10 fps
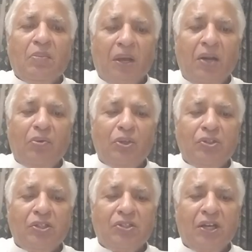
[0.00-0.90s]
पहले वो
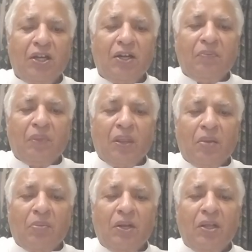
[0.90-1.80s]
हिचकिचाया
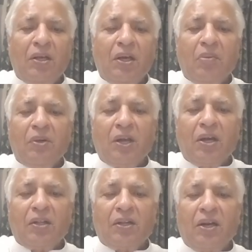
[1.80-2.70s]
मैंने गर्मी का
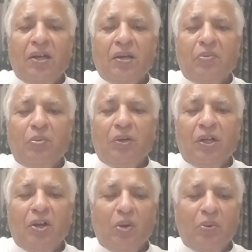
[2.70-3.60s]
एक कतरा लेकर मुंह में
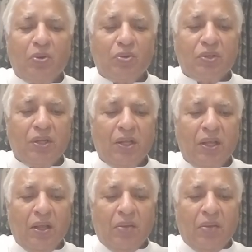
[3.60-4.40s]
डाला और फिर उसने